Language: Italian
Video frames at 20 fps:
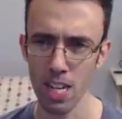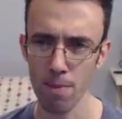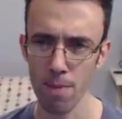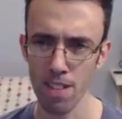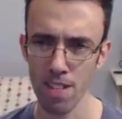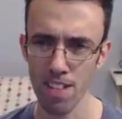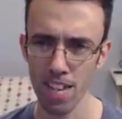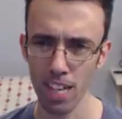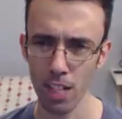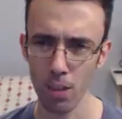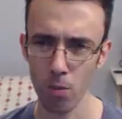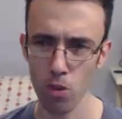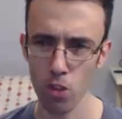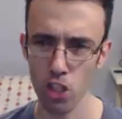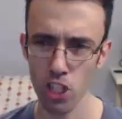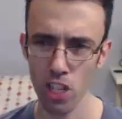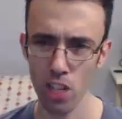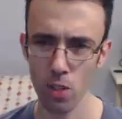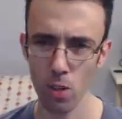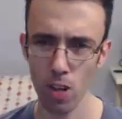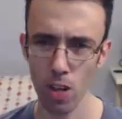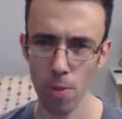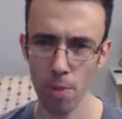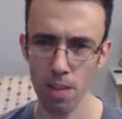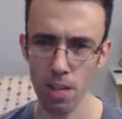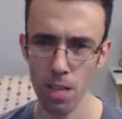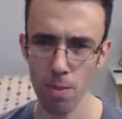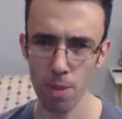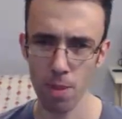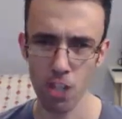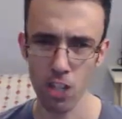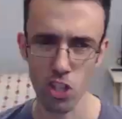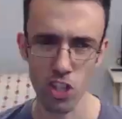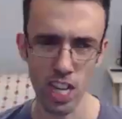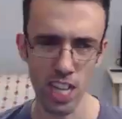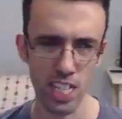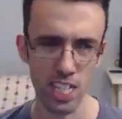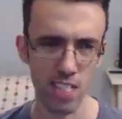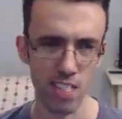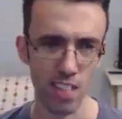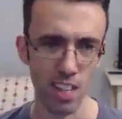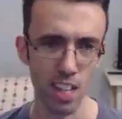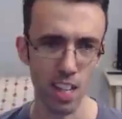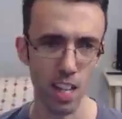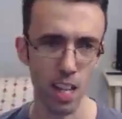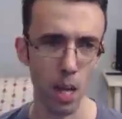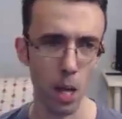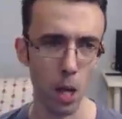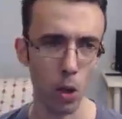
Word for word: mi sa che non hanno la minima chance.